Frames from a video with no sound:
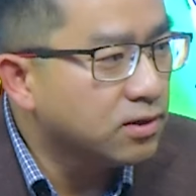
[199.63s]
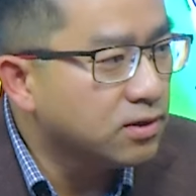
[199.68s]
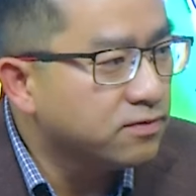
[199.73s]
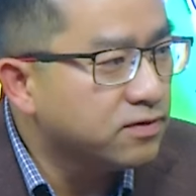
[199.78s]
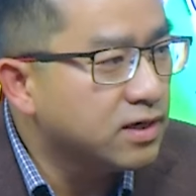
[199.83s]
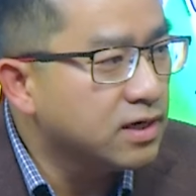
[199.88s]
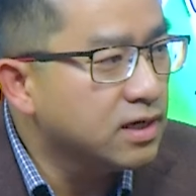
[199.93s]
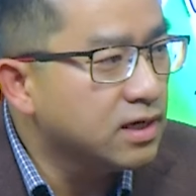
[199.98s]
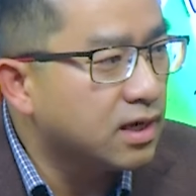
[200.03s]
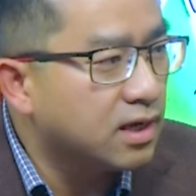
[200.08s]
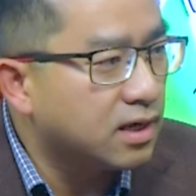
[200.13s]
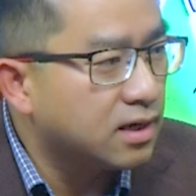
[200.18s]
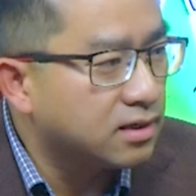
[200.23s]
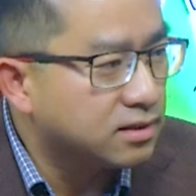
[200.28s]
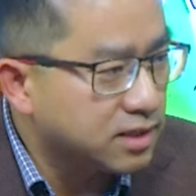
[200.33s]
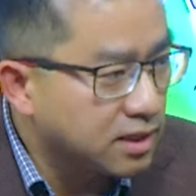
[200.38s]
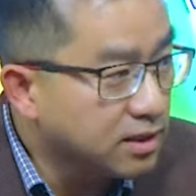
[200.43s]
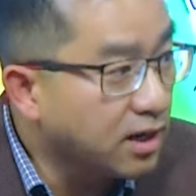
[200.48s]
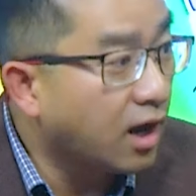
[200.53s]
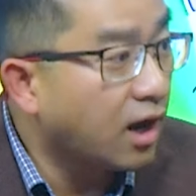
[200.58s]
với là
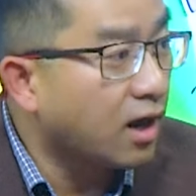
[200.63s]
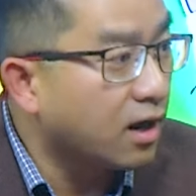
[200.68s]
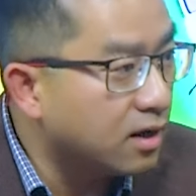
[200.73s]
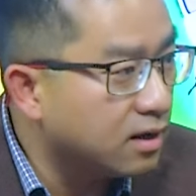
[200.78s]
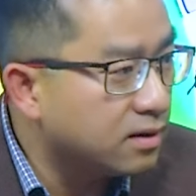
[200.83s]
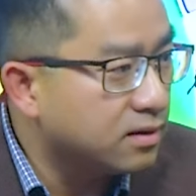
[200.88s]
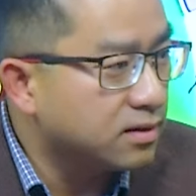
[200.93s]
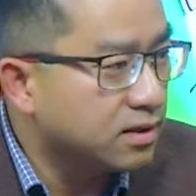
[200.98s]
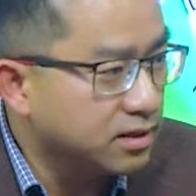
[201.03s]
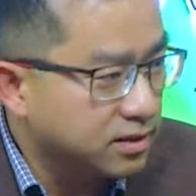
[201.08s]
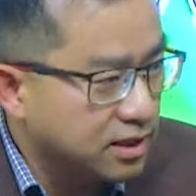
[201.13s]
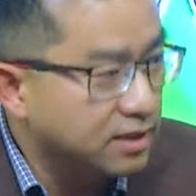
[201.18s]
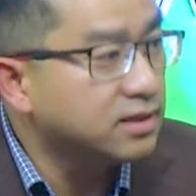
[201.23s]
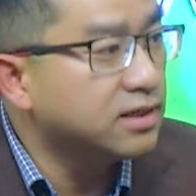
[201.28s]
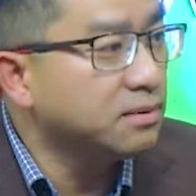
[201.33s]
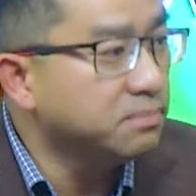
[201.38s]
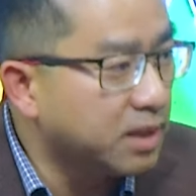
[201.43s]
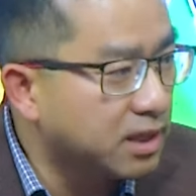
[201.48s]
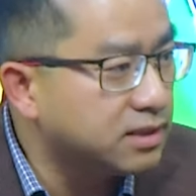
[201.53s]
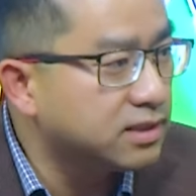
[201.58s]
chính
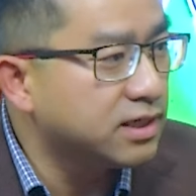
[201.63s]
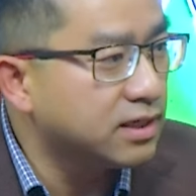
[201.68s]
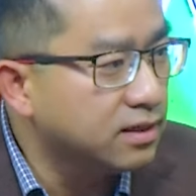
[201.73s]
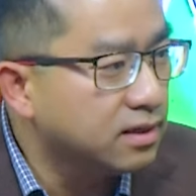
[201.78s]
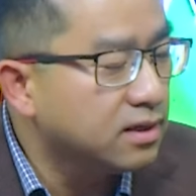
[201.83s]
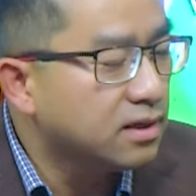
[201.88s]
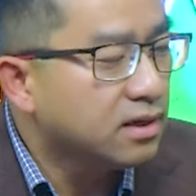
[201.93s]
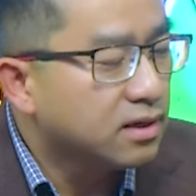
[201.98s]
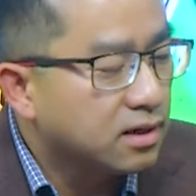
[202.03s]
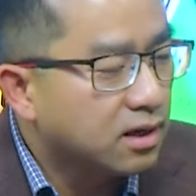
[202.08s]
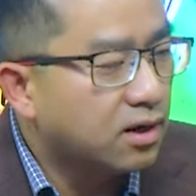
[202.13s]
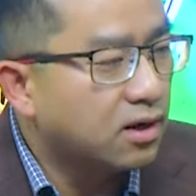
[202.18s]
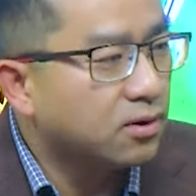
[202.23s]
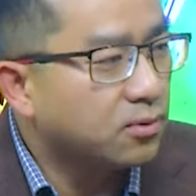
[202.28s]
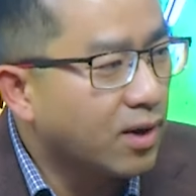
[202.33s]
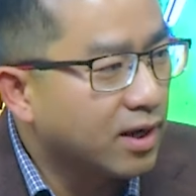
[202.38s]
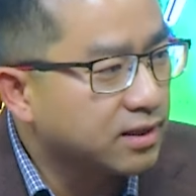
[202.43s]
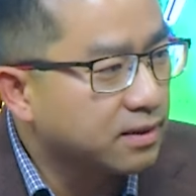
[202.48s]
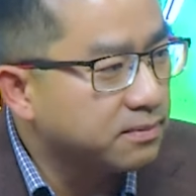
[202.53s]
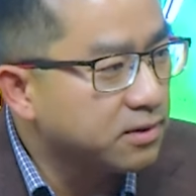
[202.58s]
mình chứ, họ
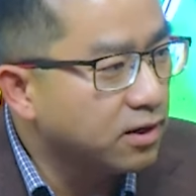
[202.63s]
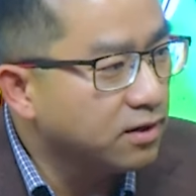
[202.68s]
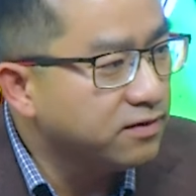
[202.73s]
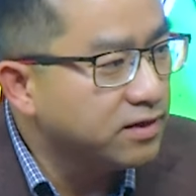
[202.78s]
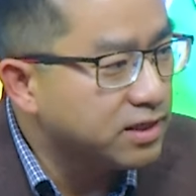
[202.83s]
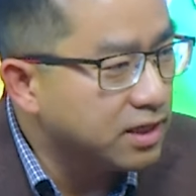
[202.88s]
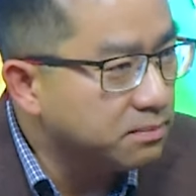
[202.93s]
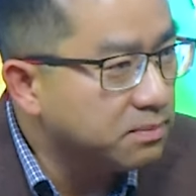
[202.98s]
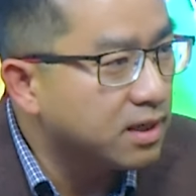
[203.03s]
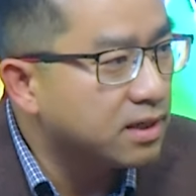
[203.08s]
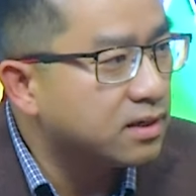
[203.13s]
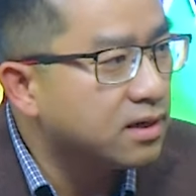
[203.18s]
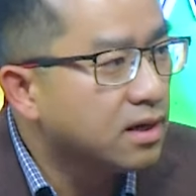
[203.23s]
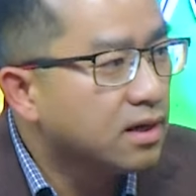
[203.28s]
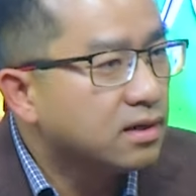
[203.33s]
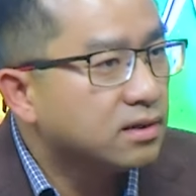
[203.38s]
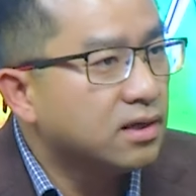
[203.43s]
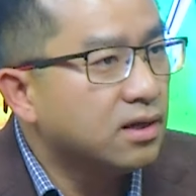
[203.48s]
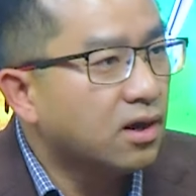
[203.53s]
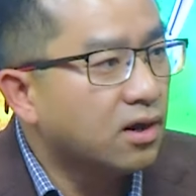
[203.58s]
quan tâm đối với chính mình,
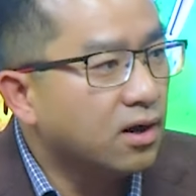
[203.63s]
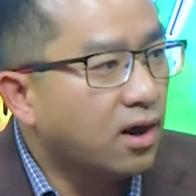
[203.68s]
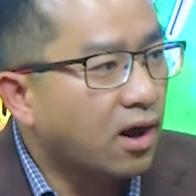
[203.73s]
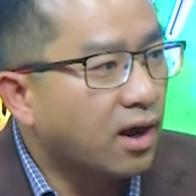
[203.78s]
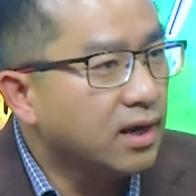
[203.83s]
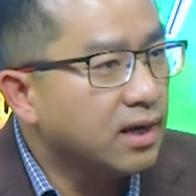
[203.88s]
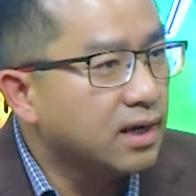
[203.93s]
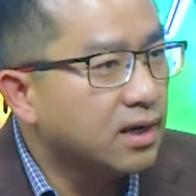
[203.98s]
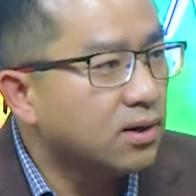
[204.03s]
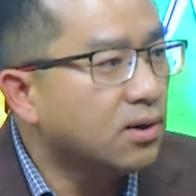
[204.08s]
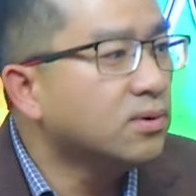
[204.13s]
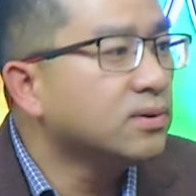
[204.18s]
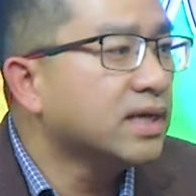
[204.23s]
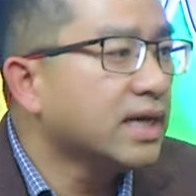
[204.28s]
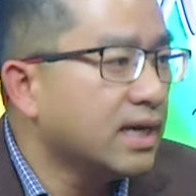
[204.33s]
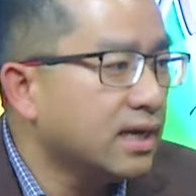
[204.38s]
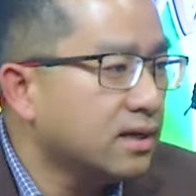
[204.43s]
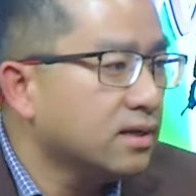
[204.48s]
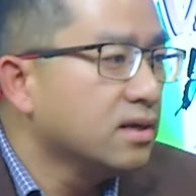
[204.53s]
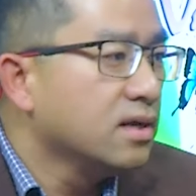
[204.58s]
thì họ hỏi là ok
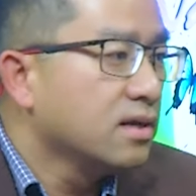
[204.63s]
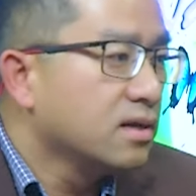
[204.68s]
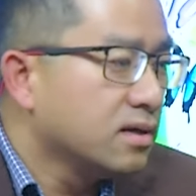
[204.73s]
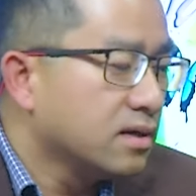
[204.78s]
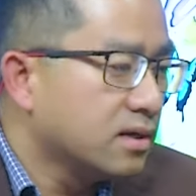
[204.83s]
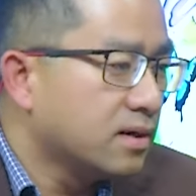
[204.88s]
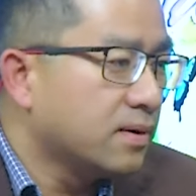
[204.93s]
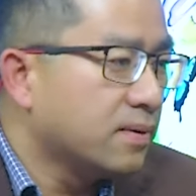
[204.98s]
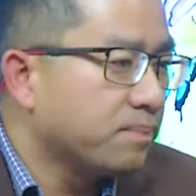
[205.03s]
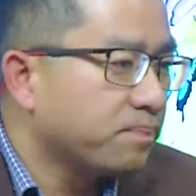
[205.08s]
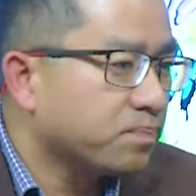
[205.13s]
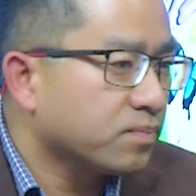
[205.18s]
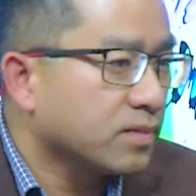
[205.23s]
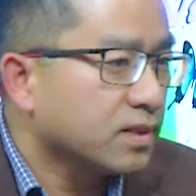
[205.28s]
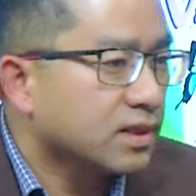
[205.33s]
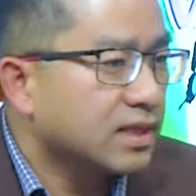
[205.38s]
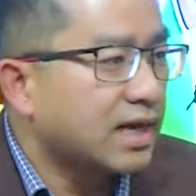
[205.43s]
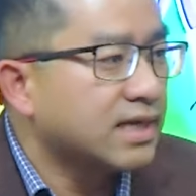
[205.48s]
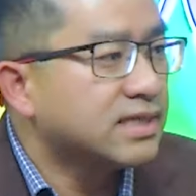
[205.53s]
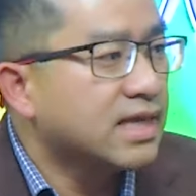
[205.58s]

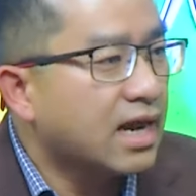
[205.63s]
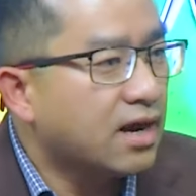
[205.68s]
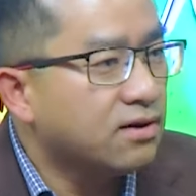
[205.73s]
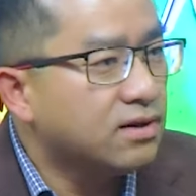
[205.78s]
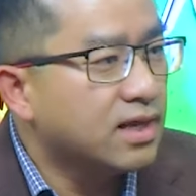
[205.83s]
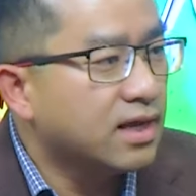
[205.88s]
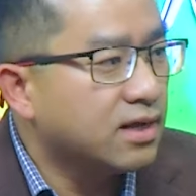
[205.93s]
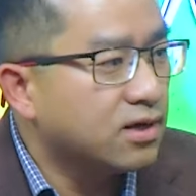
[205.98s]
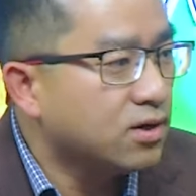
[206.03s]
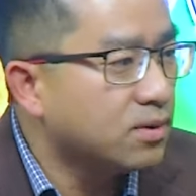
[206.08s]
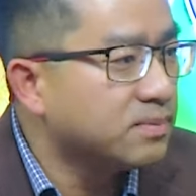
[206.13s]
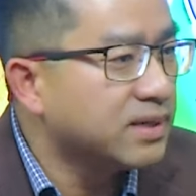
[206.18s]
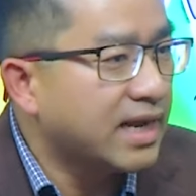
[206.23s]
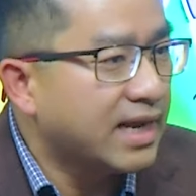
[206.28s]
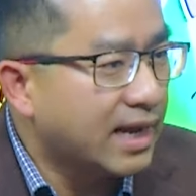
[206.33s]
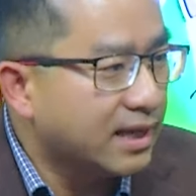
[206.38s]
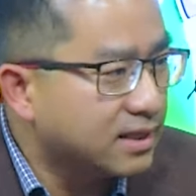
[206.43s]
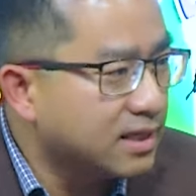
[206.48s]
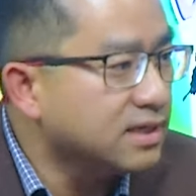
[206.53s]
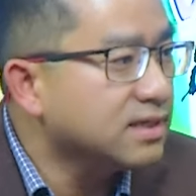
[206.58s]
tại sao lại hôm
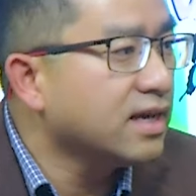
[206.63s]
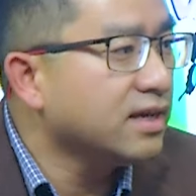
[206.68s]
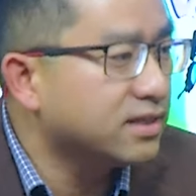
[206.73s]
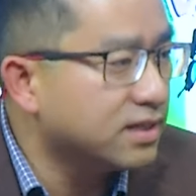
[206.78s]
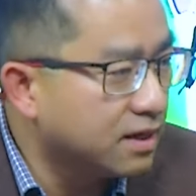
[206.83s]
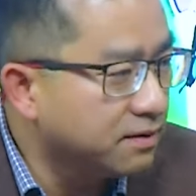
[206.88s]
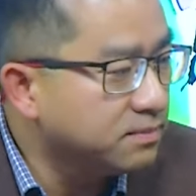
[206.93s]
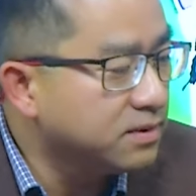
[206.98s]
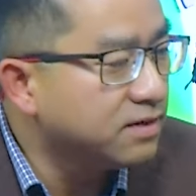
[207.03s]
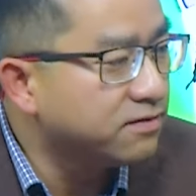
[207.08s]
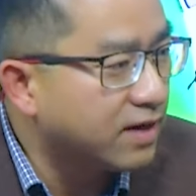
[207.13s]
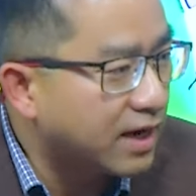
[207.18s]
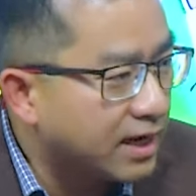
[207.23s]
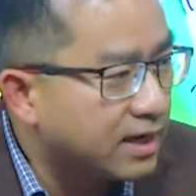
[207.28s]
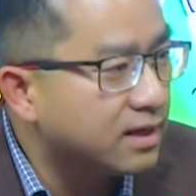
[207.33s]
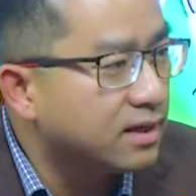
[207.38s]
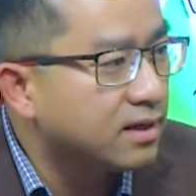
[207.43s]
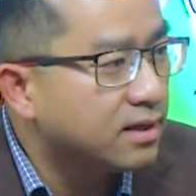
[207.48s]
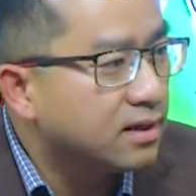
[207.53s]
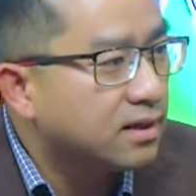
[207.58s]
nay anh thức dậy sớm như
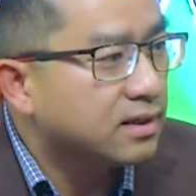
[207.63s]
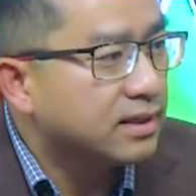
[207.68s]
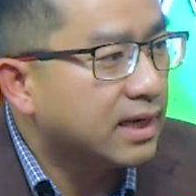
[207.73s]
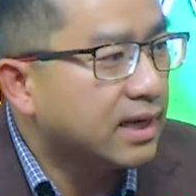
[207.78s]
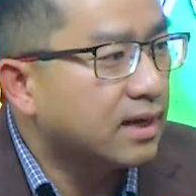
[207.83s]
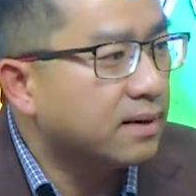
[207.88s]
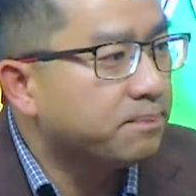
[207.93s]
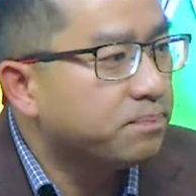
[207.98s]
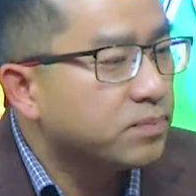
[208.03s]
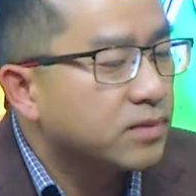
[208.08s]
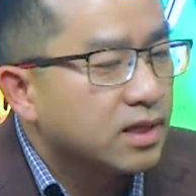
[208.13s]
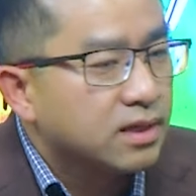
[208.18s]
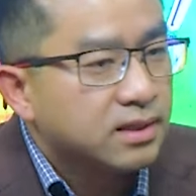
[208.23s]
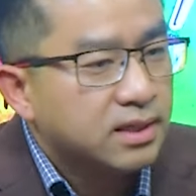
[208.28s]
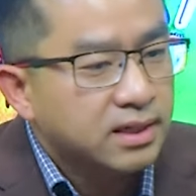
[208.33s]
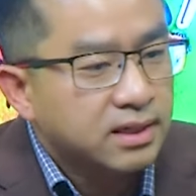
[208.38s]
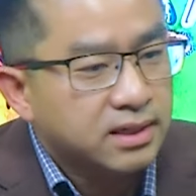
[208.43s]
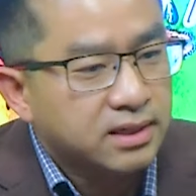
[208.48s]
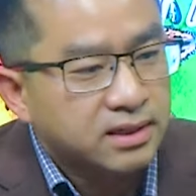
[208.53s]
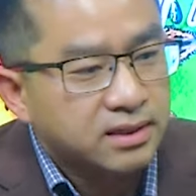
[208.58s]
vậy. Dạ
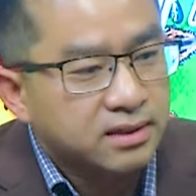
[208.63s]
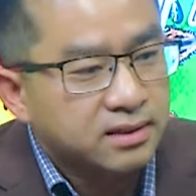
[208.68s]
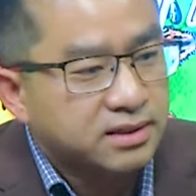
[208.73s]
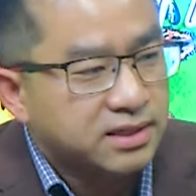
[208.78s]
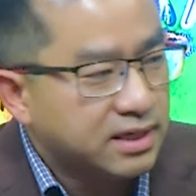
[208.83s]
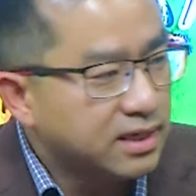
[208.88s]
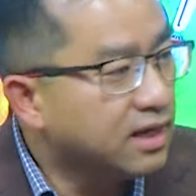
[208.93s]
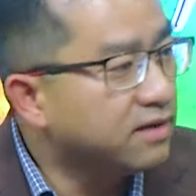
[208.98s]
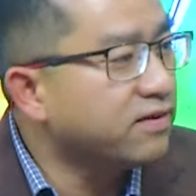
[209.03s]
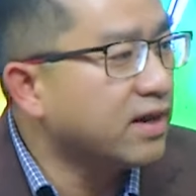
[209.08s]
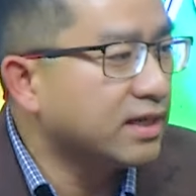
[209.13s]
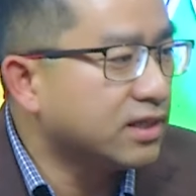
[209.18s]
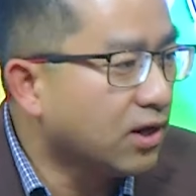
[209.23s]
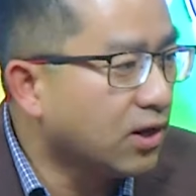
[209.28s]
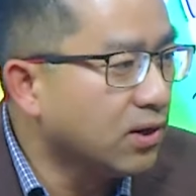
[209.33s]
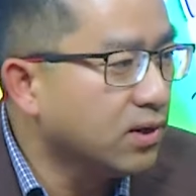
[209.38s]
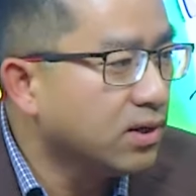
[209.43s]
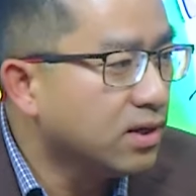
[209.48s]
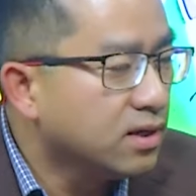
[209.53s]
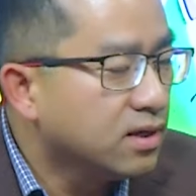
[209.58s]
thì chỉ là vậy
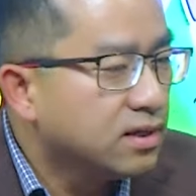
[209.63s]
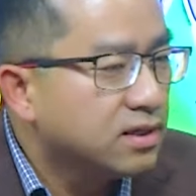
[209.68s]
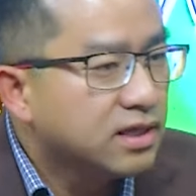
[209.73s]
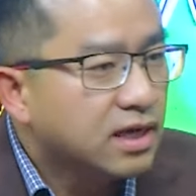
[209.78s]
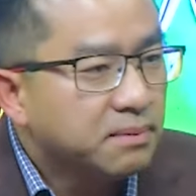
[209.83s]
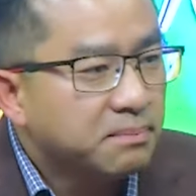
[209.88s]
thôi, nhưng